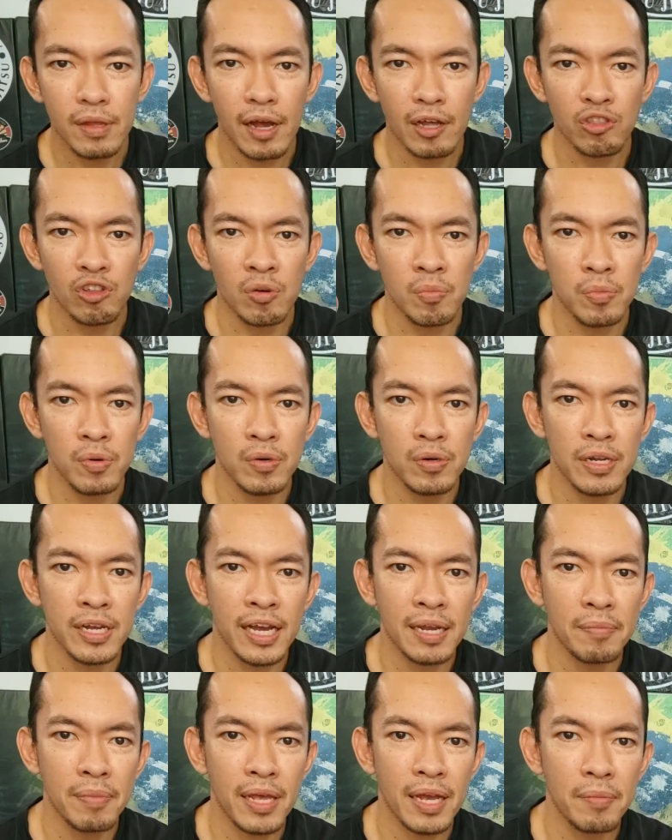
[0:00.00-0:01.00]
ataupun
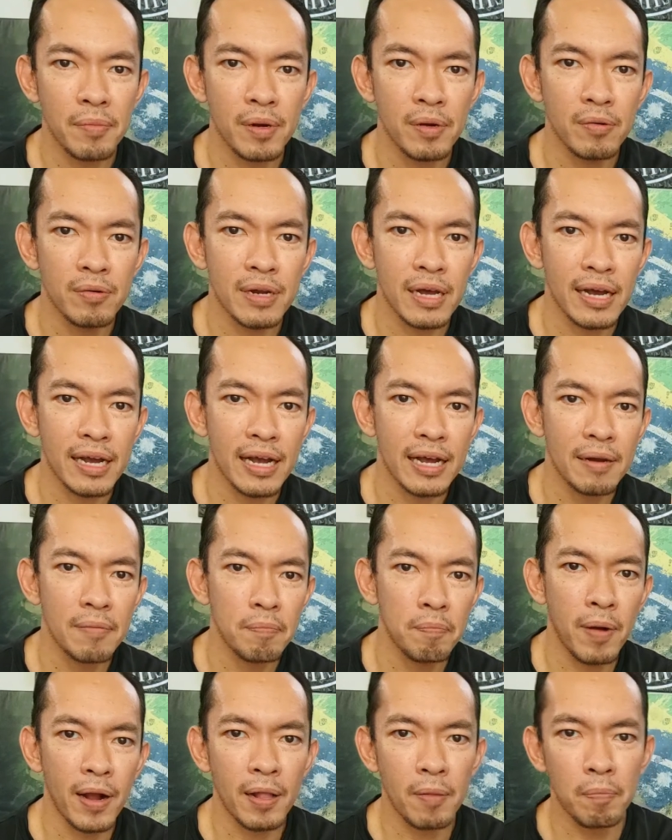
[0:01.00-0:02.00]
dengan yang menggunakan
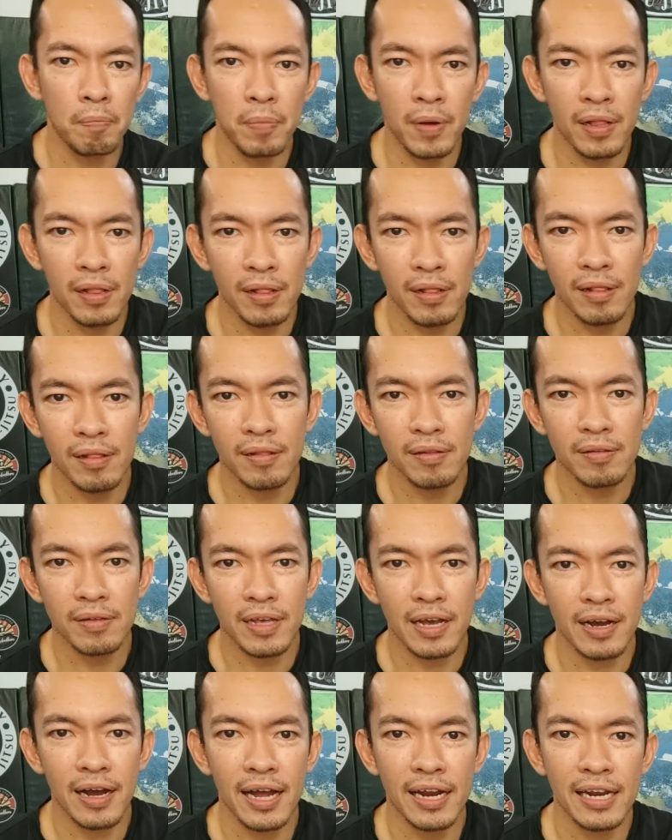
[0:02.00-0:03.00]
barbel
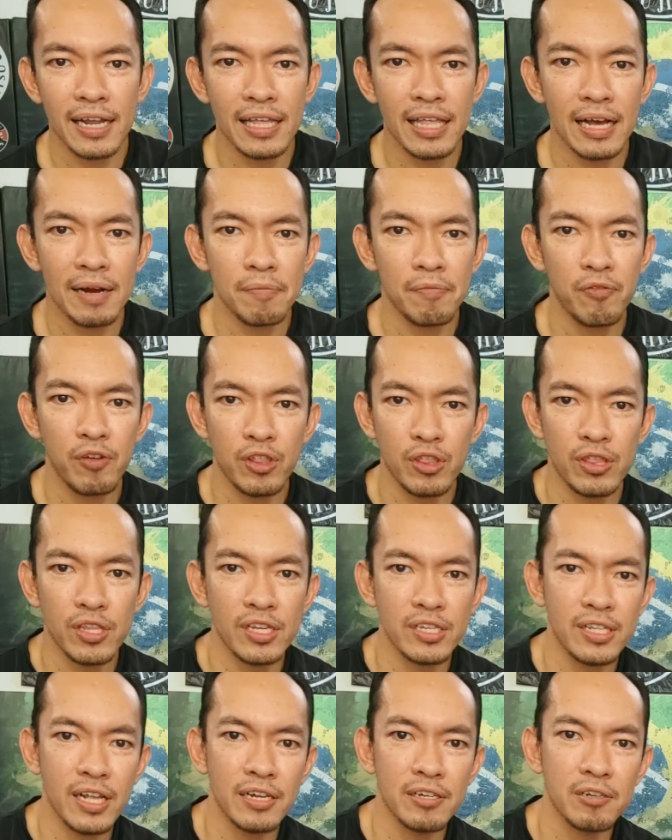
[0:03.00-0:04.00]
yang Anda yang
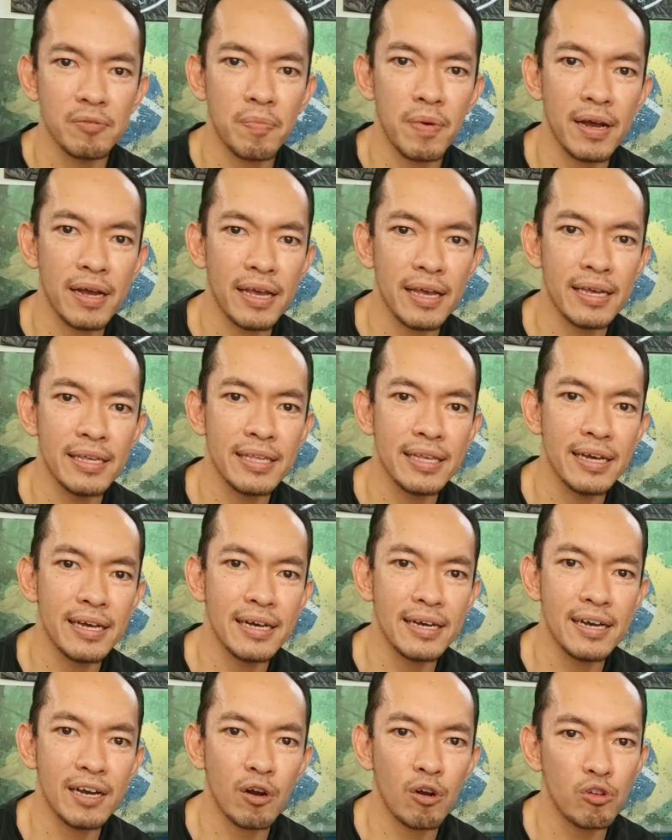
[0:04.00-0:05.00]
fitness dan
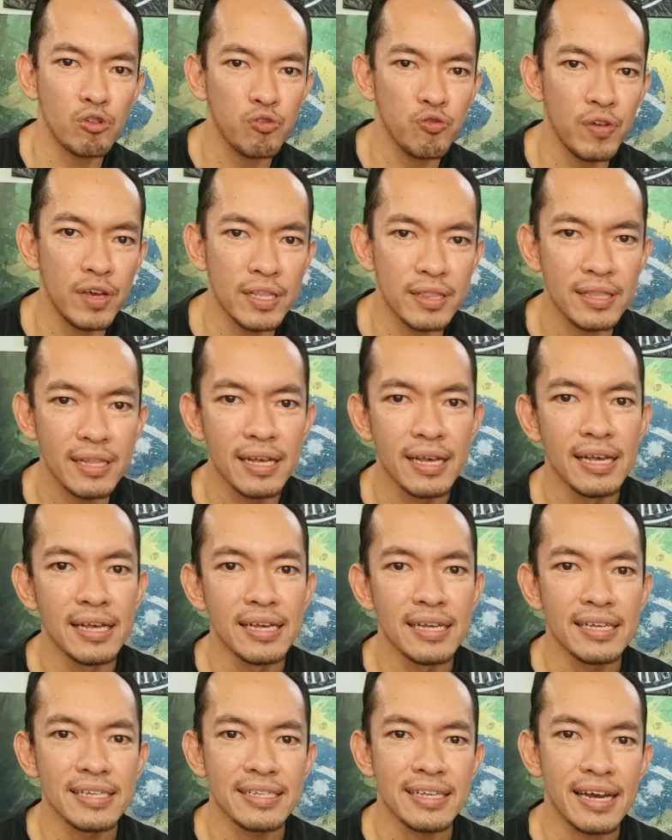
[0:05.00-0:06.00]
sebagainya, crossfit.
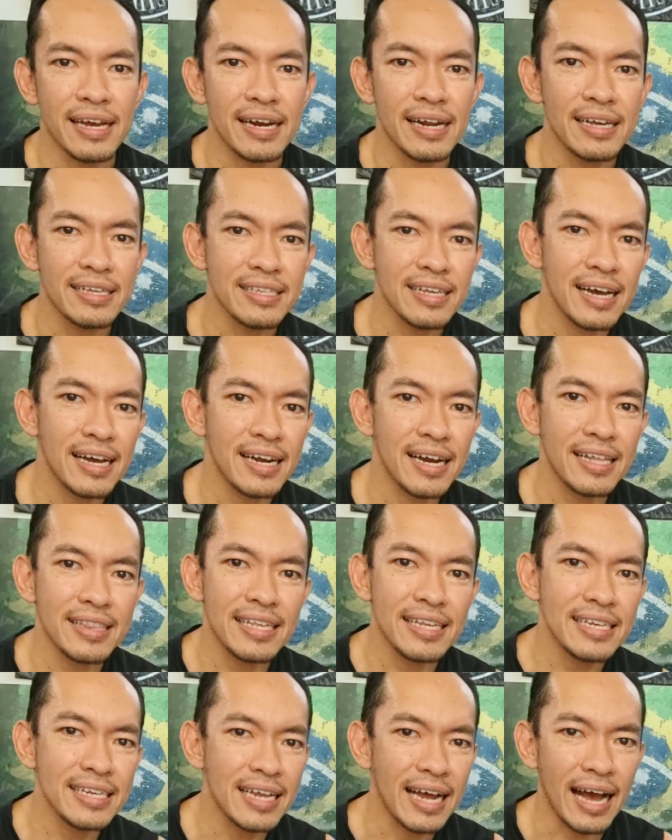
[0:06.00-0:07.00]
Saya rasa Anda
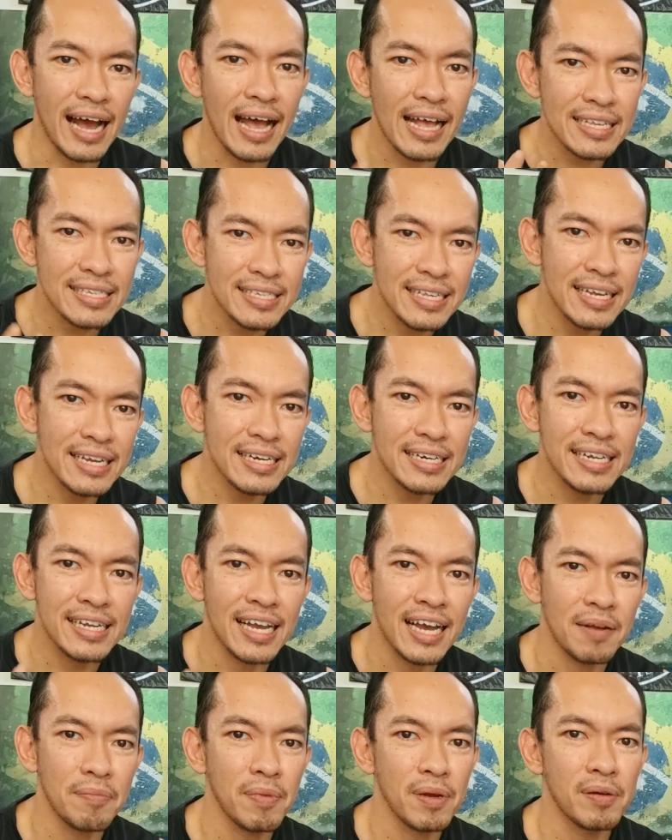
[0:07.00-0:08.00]
tidak asing
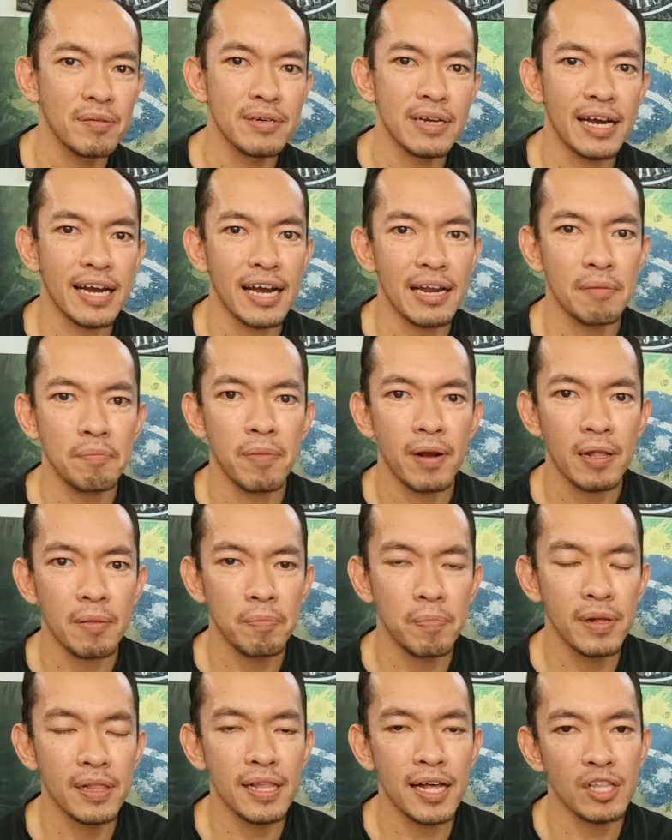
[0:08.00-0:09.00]
dengan menggunakan
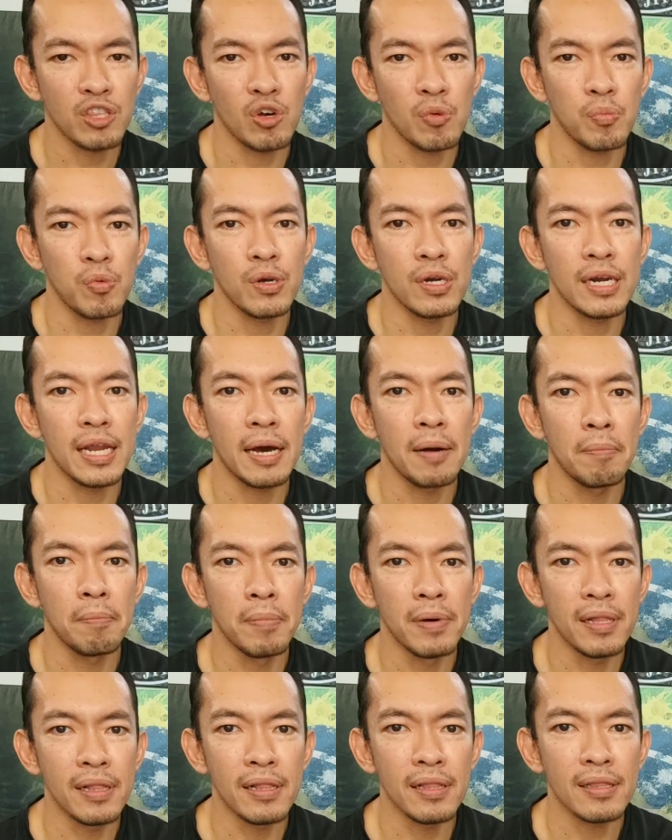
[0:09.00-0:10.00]
barbel ataupun
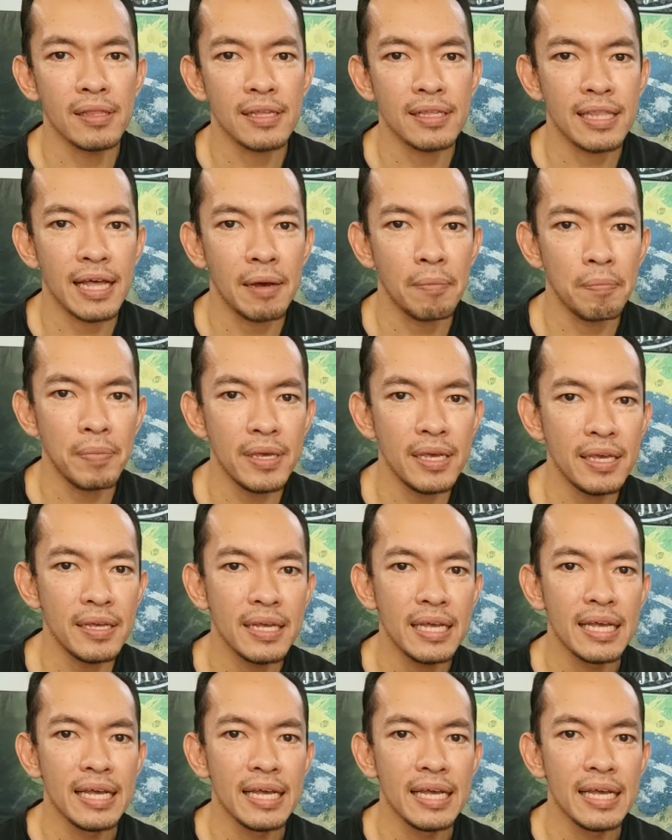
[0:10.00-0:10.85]
dumbbell. Tetapi